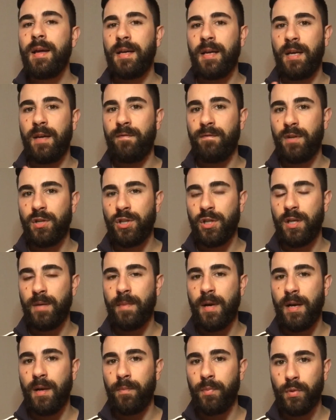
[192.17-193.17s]
che invece
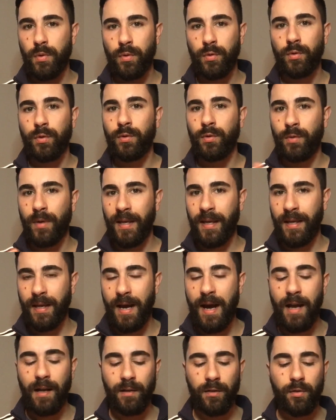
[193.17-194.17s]
rimane più rotondo e
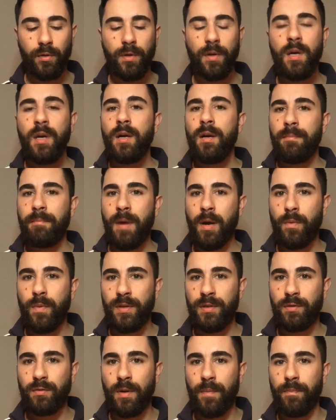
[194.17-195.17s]
caldo ma
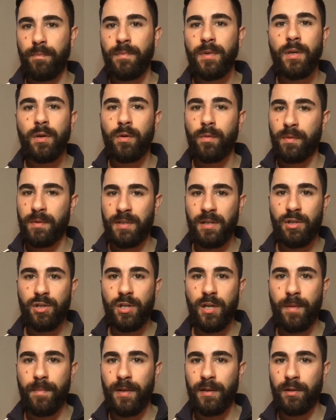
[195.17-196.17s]
questo è, io
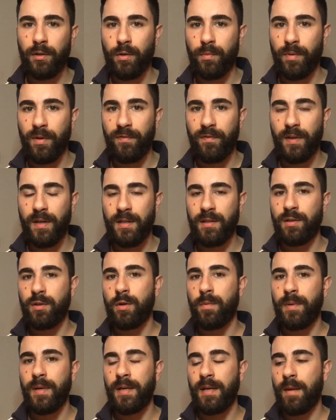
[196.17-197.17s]
sinceramente lo
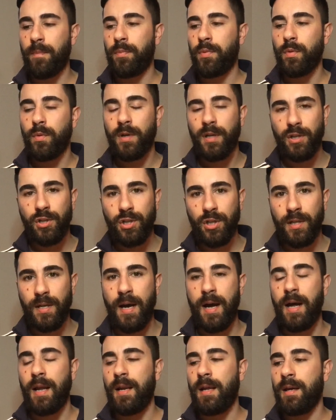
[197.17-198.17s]
preferisco perché è più
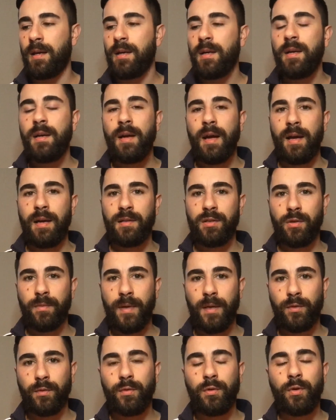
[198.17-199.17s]
originale eh,
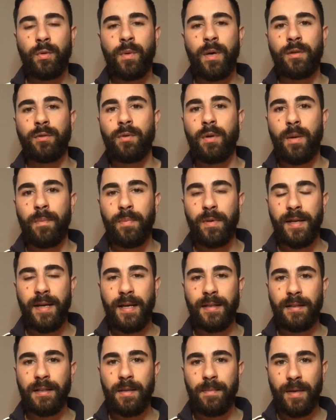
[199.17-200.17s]
soprattutto quando lo
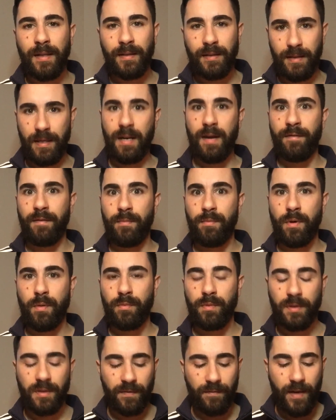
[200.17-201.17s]
applicate di mattina vi
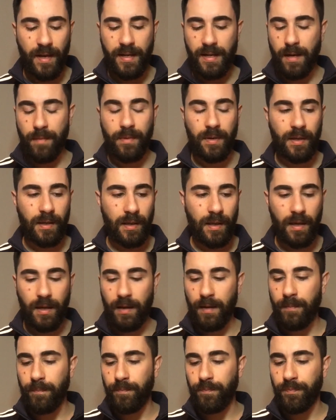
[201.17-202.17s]
proprio sveglia
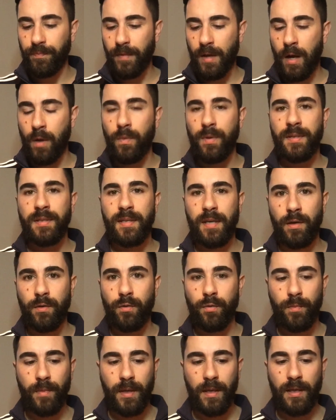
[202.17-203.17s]
perché mh, mm, ha questi
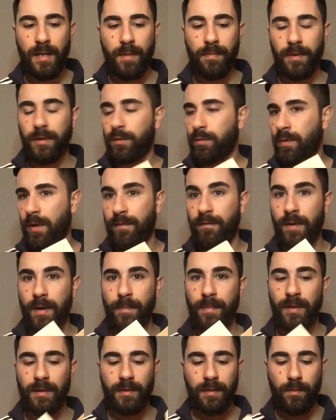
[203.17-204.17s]
agrumi in apertura è
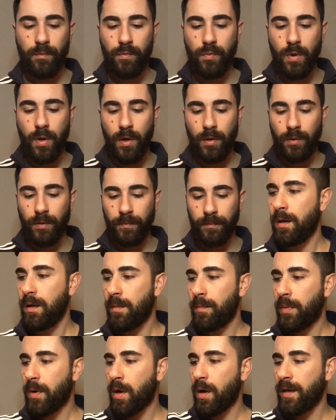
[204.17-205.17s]
veramente buono
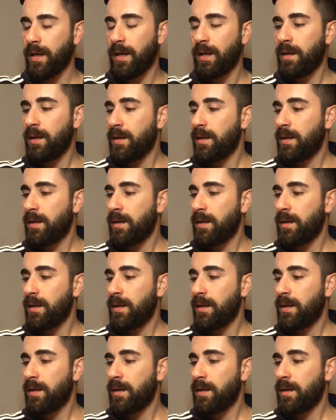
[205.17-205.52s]
poi